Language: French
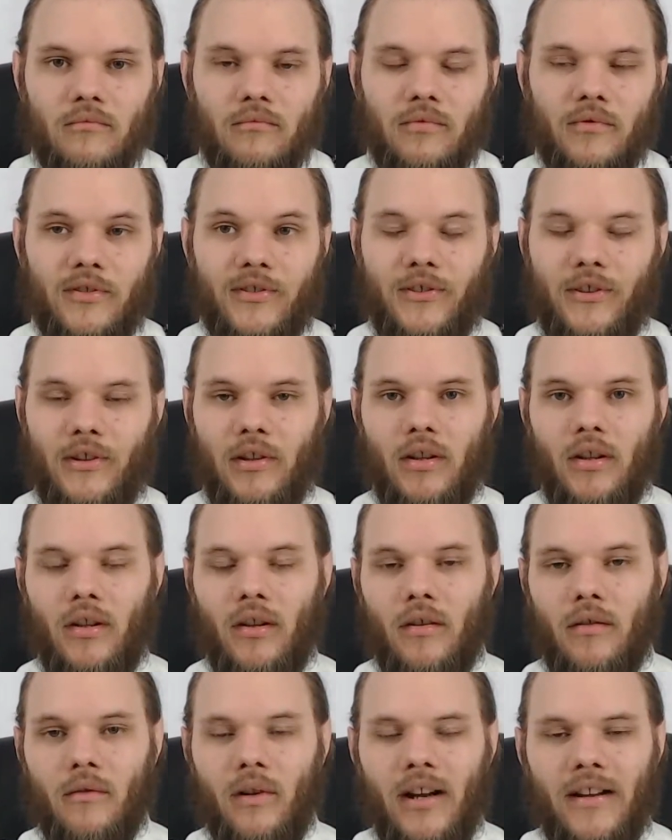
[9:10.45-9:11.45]

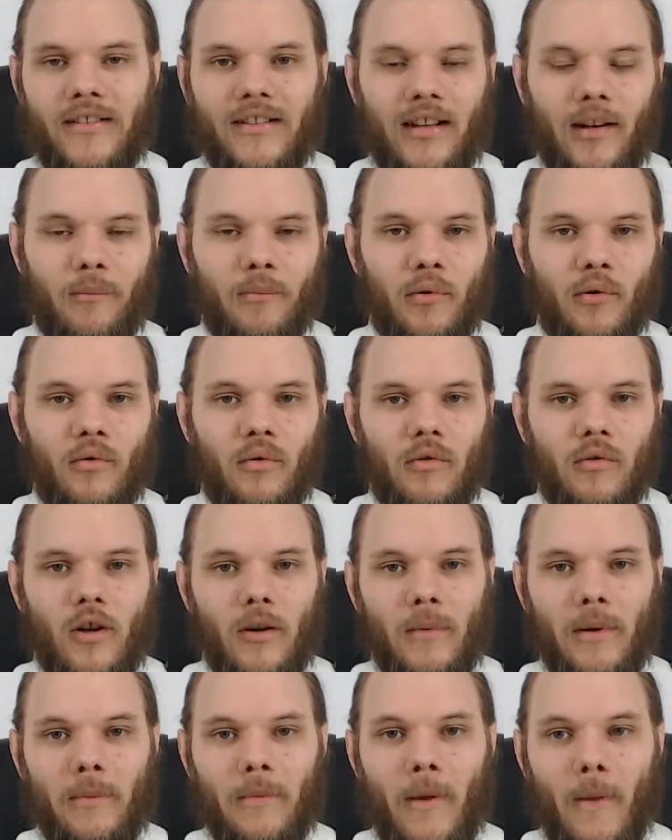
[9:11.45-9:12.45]
c'est voilà, c'est un peu con
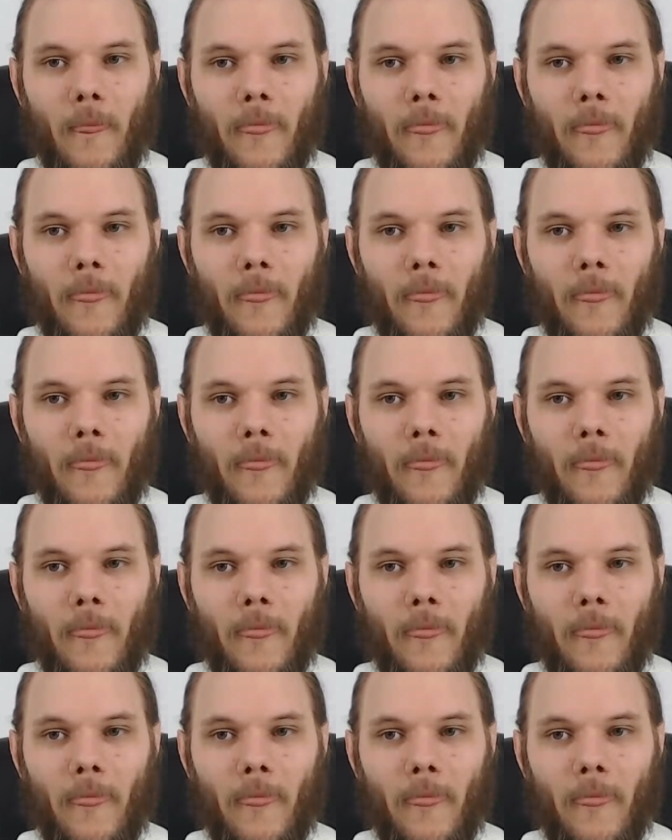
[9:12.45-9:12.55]
quand même.